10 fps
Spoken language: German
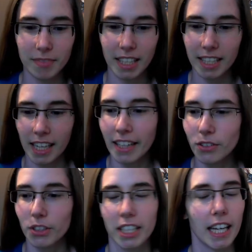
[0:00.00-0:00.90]
ich
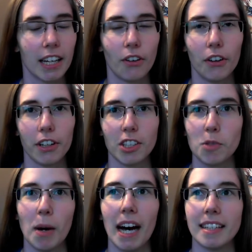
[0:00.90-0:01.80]
lasse euch gerne euren
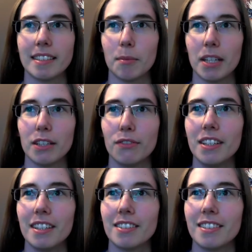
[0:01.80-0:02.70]
Spaß, aber ich
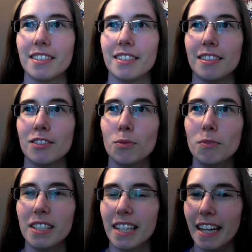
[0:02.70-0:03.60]
finde das so ein
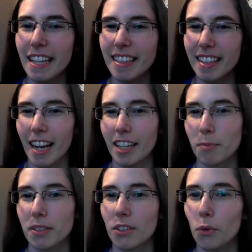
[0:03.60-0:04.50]
klitzekleines
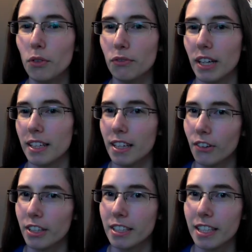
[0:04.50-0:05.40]
bisschen unfair den
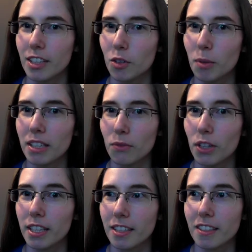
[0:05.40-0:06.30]
Leuten gegenüber, die
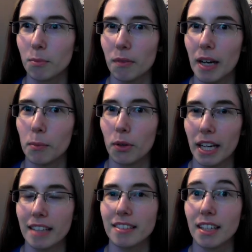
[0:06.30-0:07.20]
wirklich diese Bewerbung
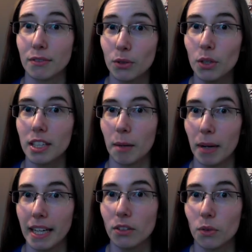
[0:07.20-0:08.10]
ernsthaft
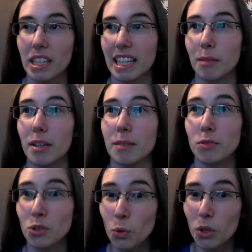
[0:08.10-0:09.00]
durcharbeiten und nach jemandem
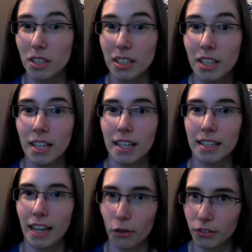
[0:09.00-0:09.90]
suchen,
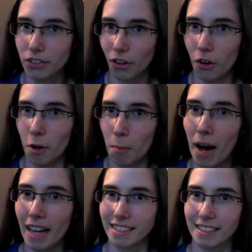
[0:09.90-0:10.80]
der auf diese Rolle
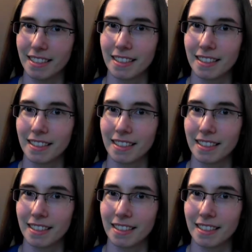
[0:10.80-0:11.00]
passt.